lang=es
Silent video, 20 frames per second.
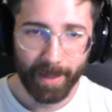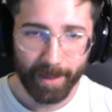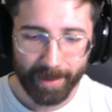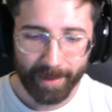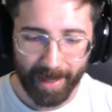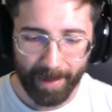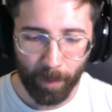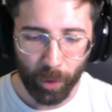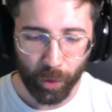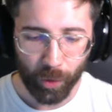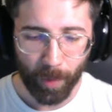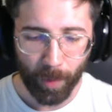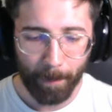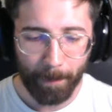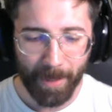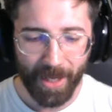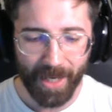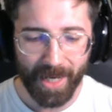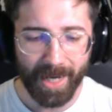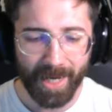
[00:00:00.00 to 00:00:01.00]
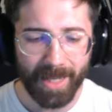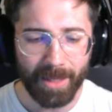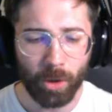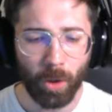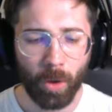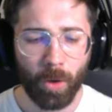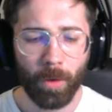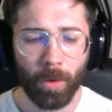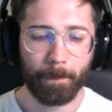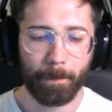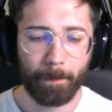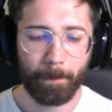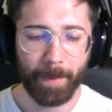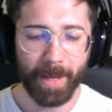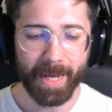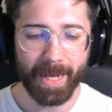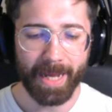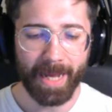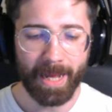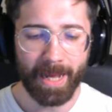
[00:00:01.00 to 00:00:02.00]
Tenemos Minerito,
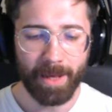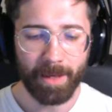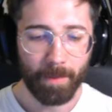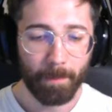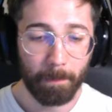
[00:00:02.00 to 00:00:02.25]
Peca,